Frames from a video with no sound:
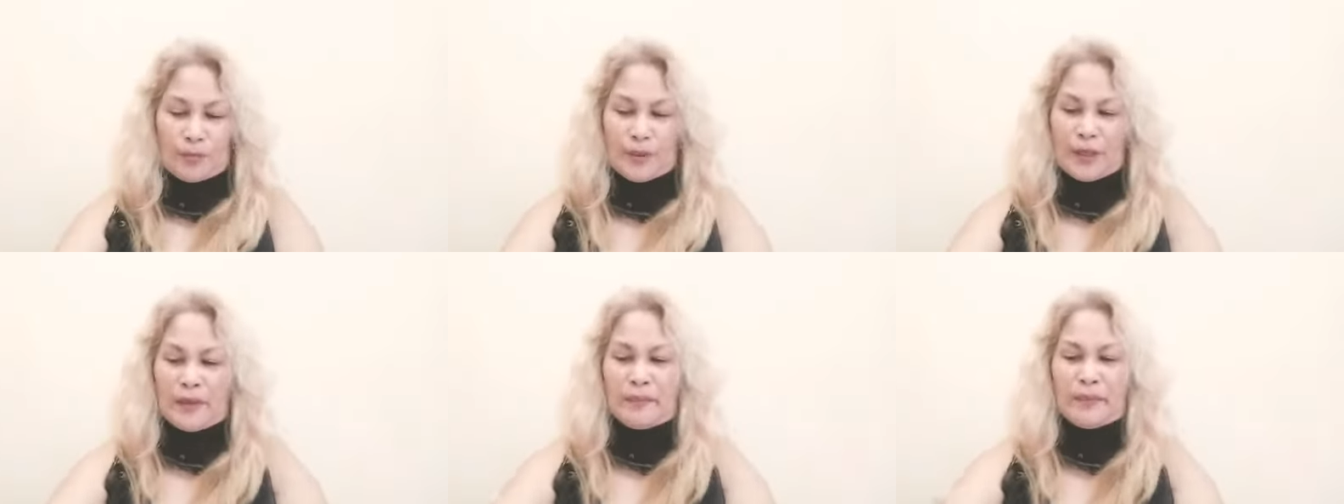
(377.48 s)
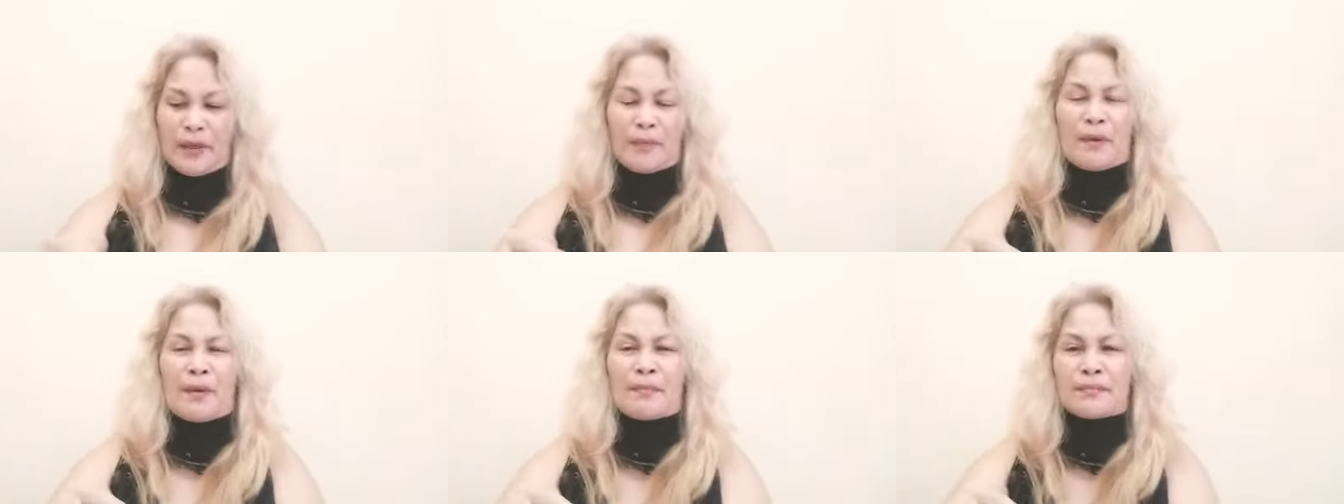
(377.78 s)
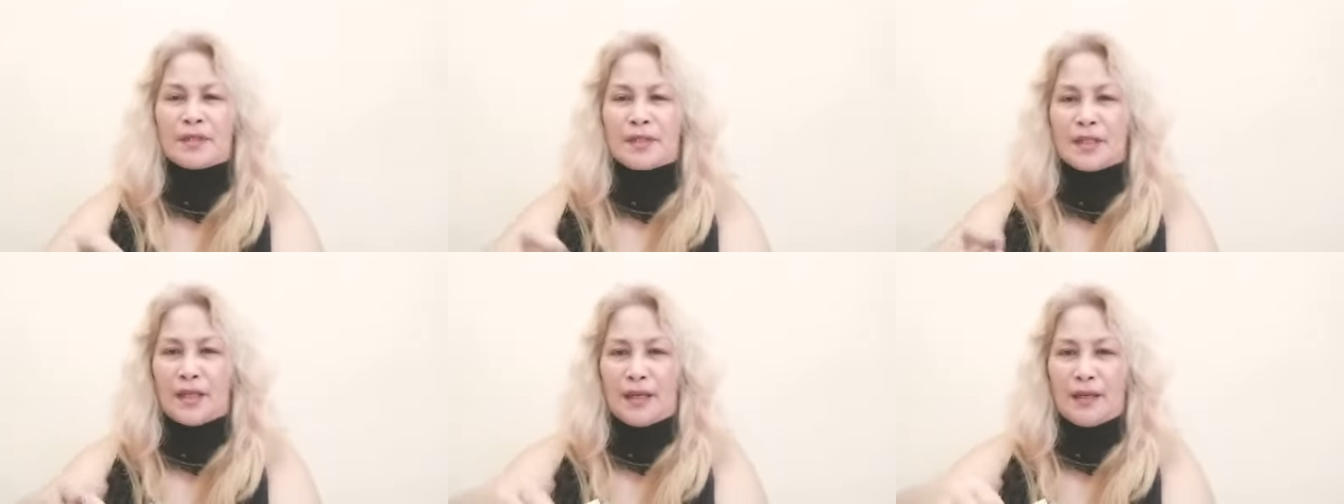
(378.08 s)
ay eh, mga
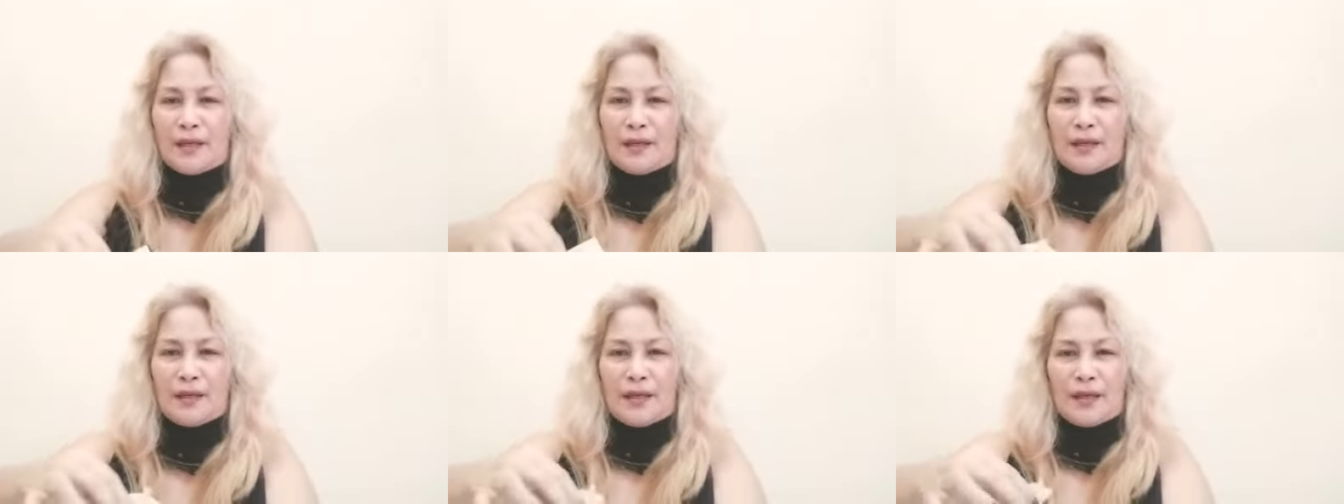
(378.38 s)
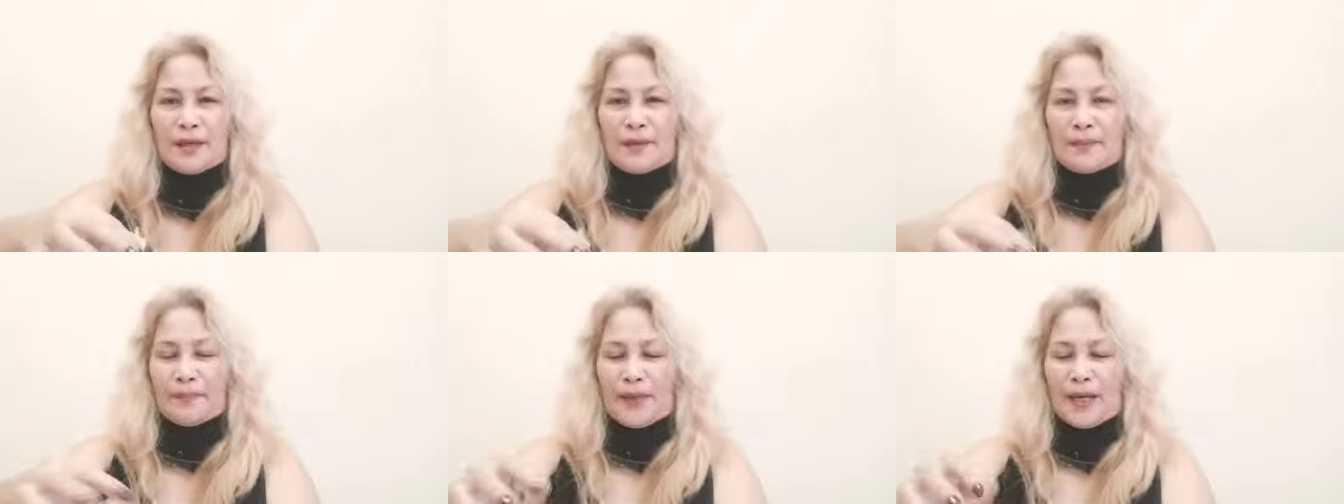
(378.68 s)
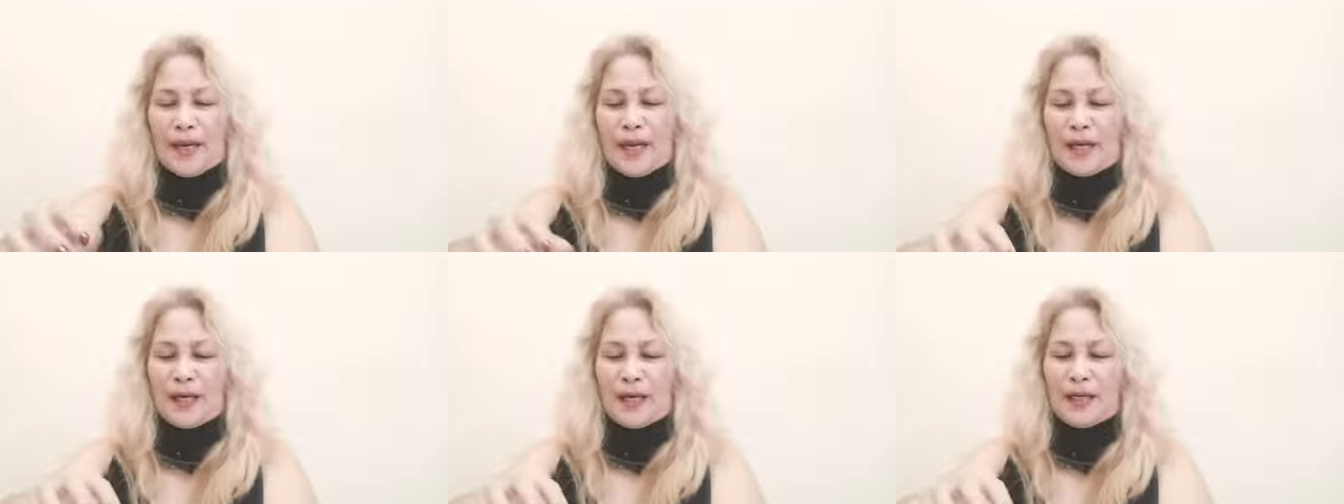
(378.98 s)
mamsi.
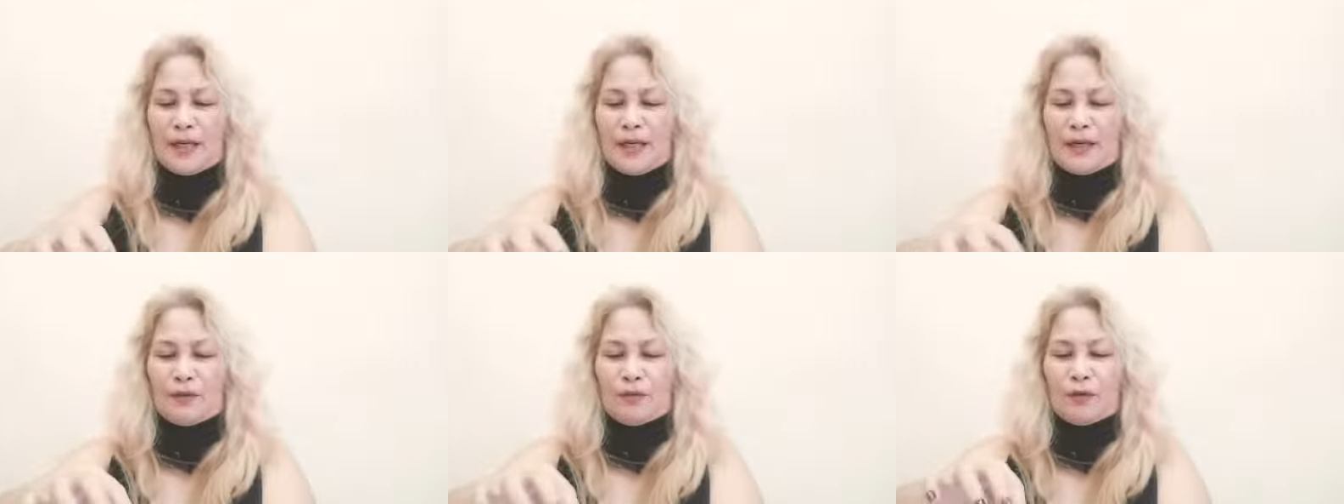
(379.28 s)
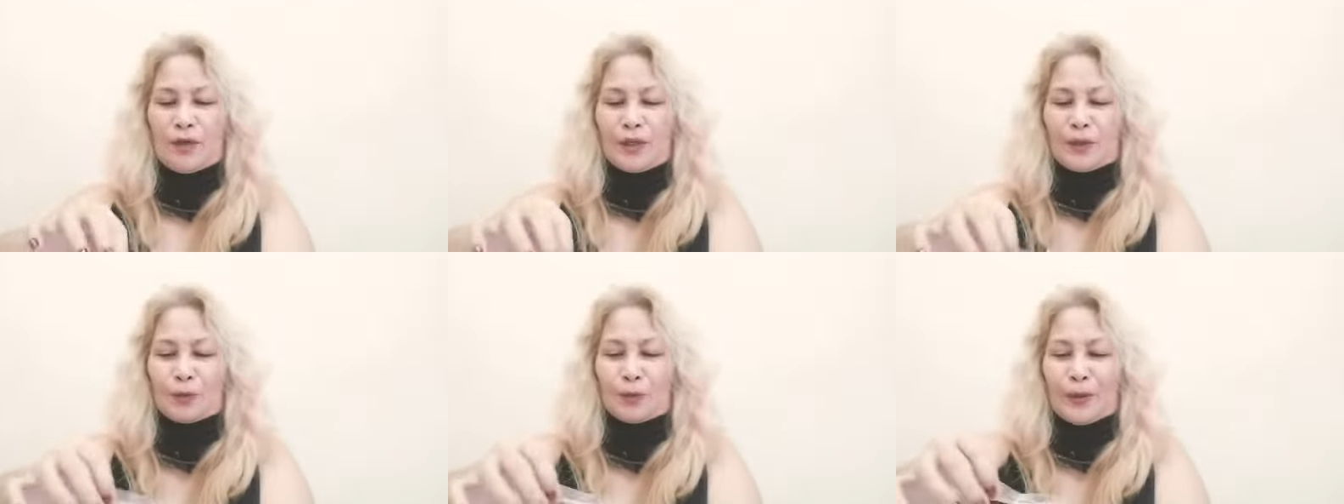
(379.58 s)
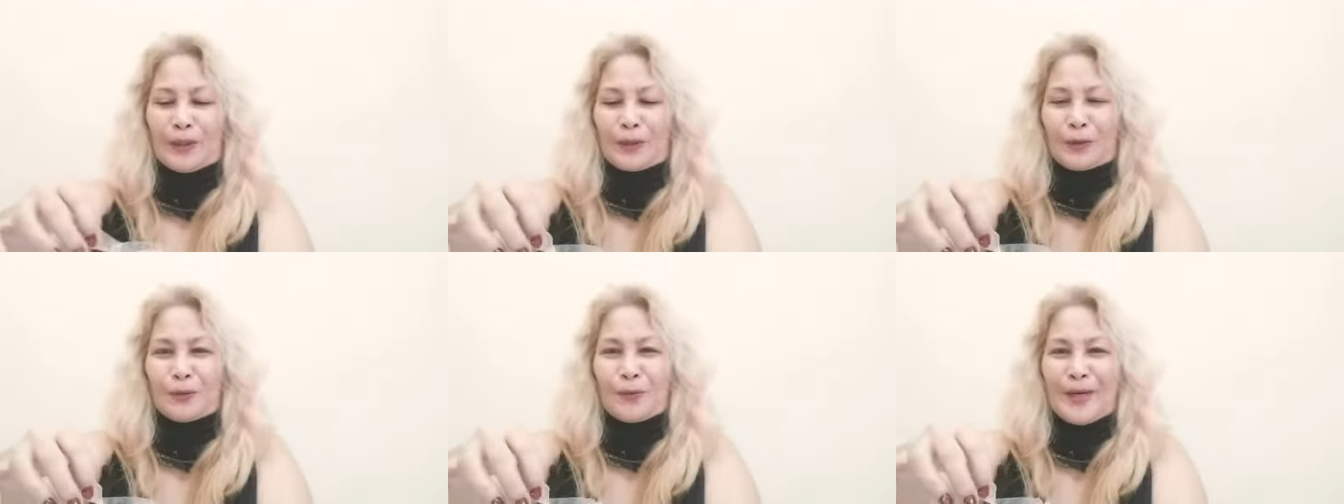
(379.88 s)
Palagi lang ako
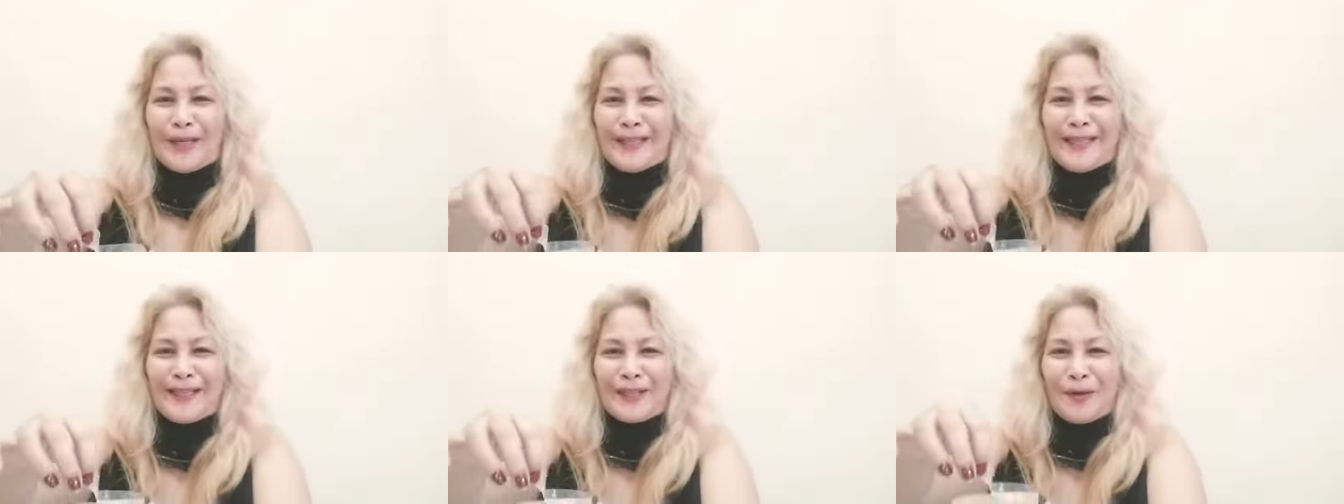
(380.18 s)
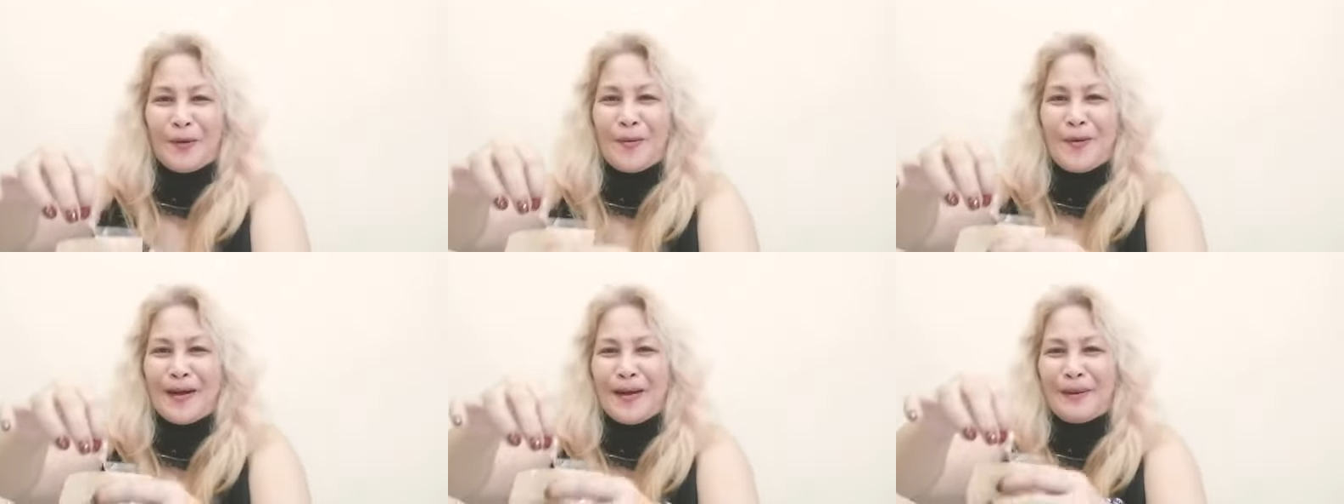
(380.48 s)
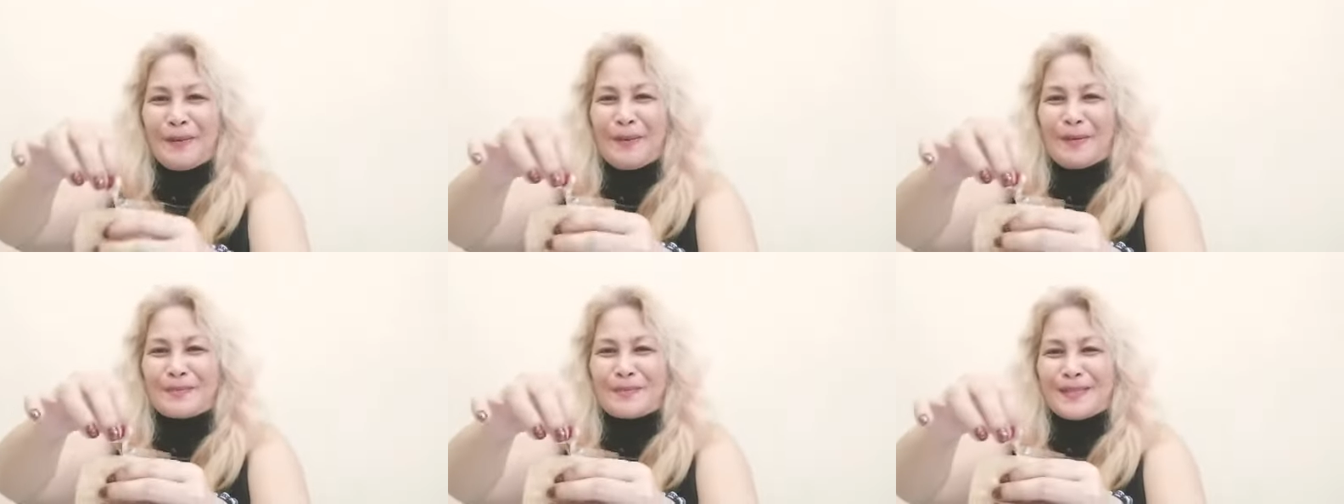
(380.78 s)
nagtuwad-tuwad dito mga
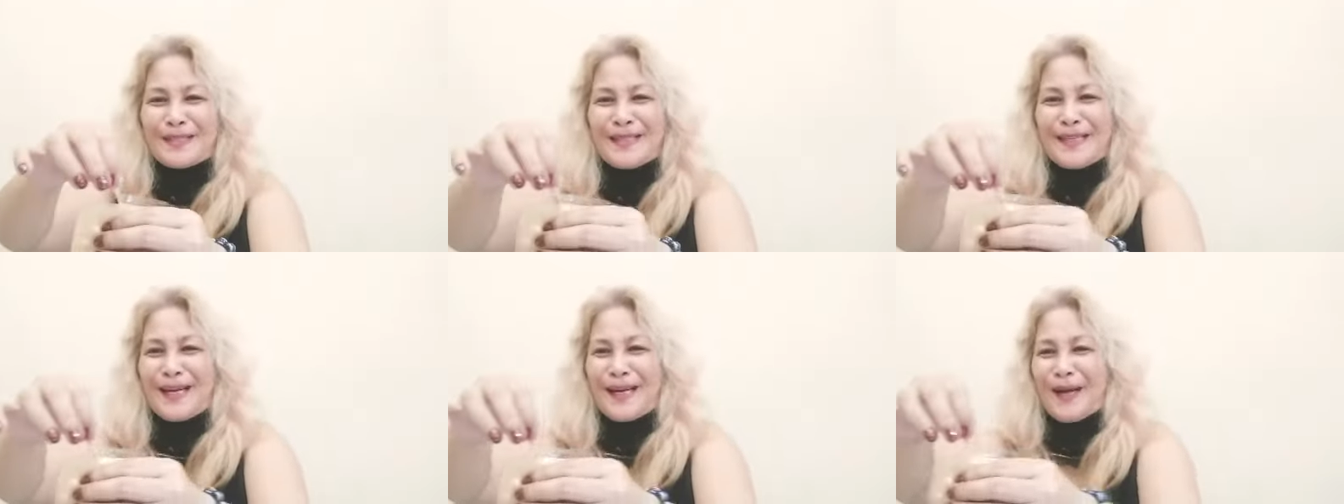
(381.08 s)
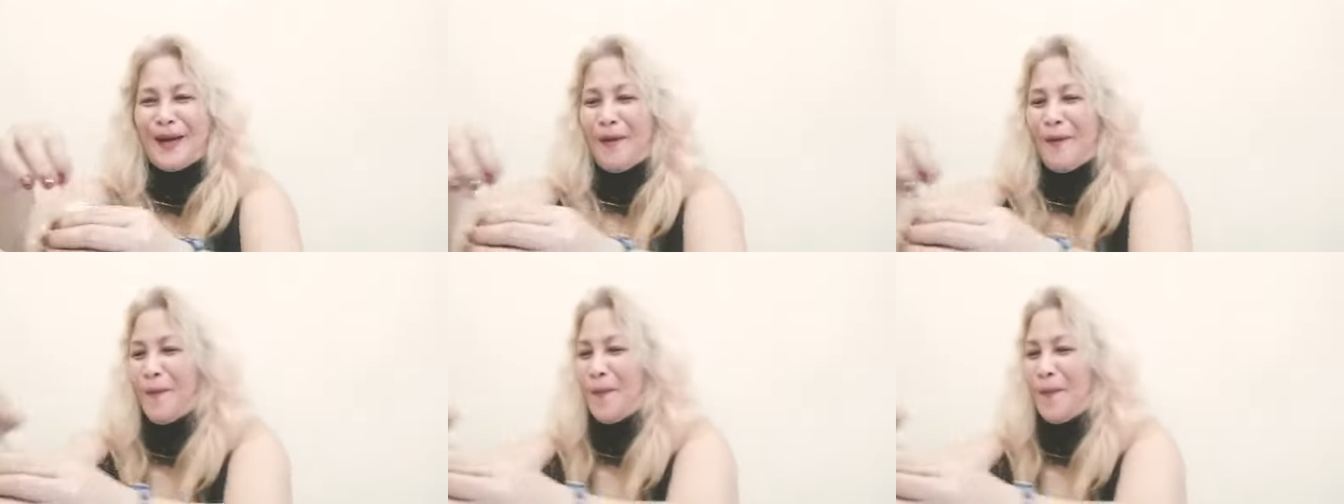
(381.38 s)
mamsi na